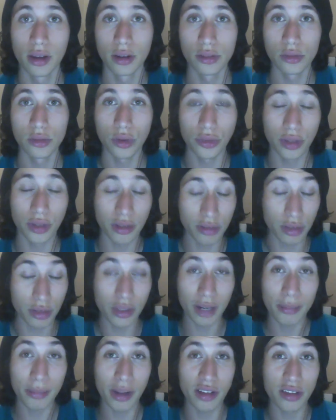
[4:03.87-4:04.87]
gostei do seu
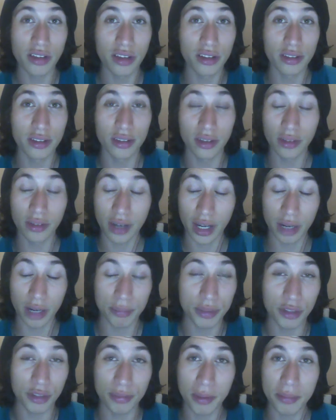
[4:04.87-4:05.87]
trabalho de edição, cara,
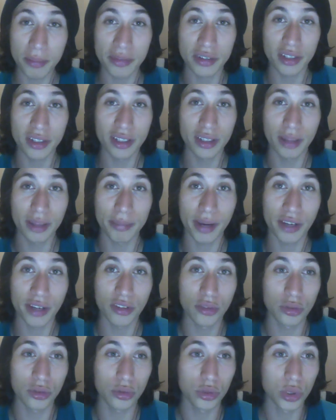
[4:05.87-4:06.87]
principalmente ali na parte
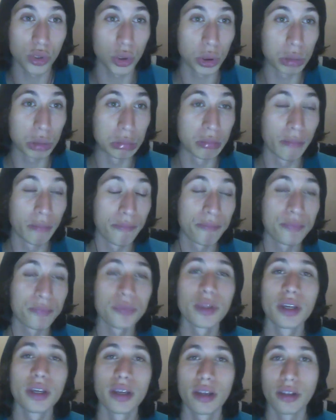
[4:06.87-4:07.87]
do.
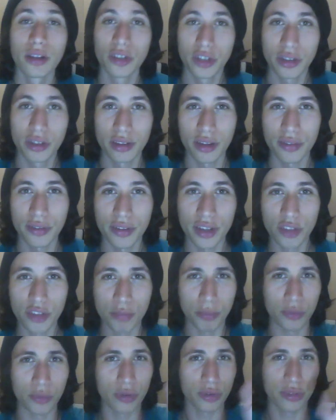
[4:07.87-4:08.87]
que você fez,
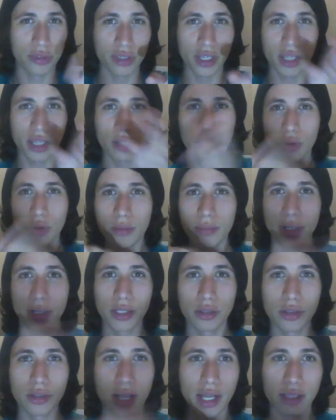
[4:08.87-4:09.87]
tipo, você e a tua mãe
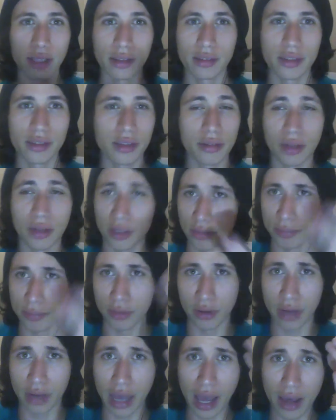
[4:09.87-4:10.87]
do lado, assim,
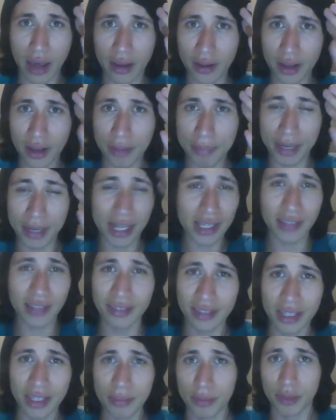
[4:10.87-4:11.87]
tipo, é uma parada
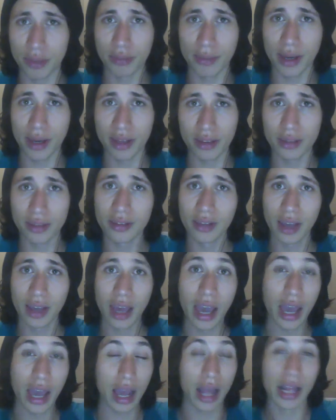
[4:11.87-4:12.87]
simples, mas
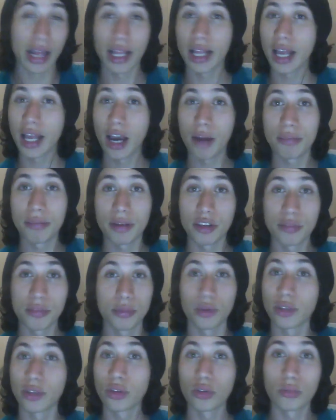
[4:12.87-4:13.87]
é legal, porque, tipo,
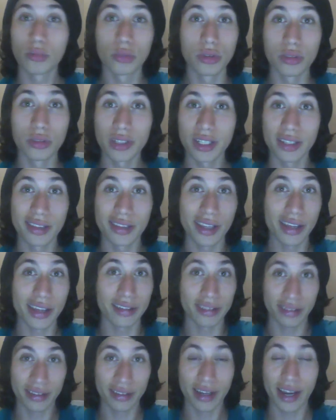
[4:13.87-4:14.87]
não é todo mundo que tem
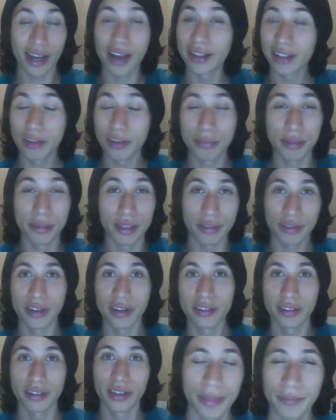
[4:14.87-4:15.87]
essa sacada de poder
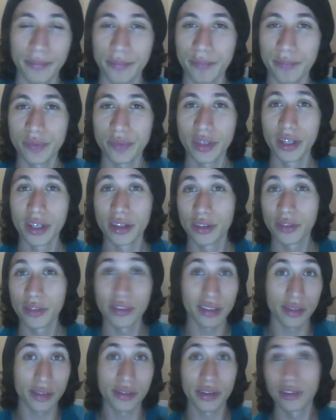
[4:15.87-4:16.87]
fazer. Se
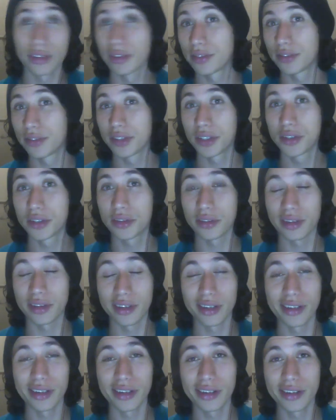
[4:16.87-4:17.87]
você viu esse vídeo
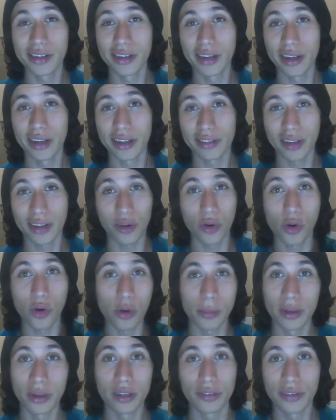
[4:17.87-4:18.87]
e sacou
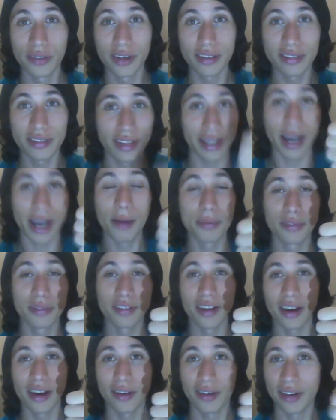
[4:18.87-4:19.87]
como ele fez, legal pra
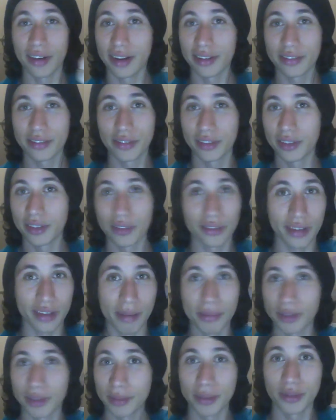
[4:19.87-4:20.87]
você. Agora, se você não
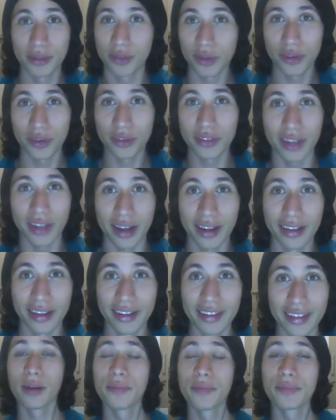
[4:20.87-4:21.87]
sabe, eu também não vou contar.
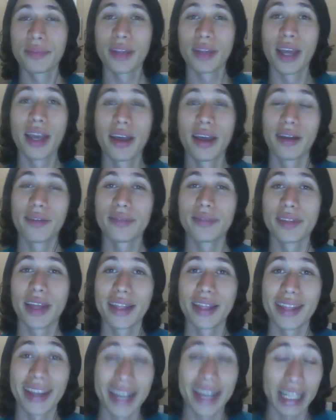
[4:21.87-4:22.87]

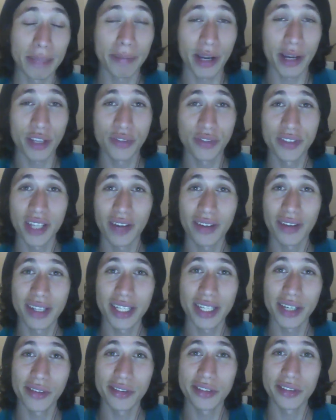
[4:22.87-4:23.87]
Naquela parte final
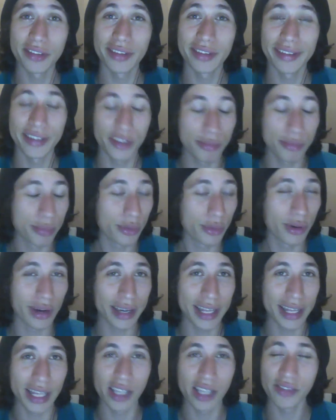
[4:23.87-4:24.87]
ali, onde tem, tipo,
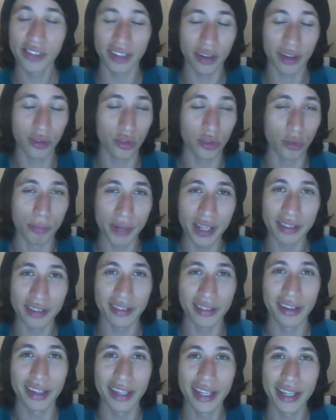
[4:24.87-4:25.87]
aquele aniversário
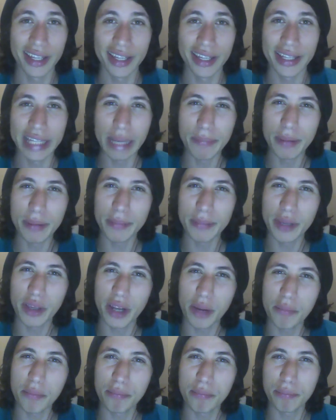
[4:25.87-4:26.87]
surpresa, dá pra
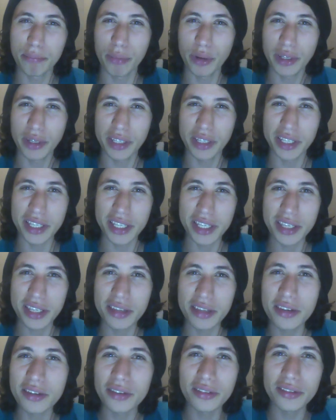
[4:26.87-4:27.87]
melhorar um
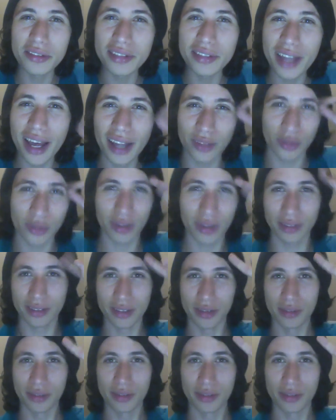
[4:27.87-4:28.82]
pouquinho na atuação.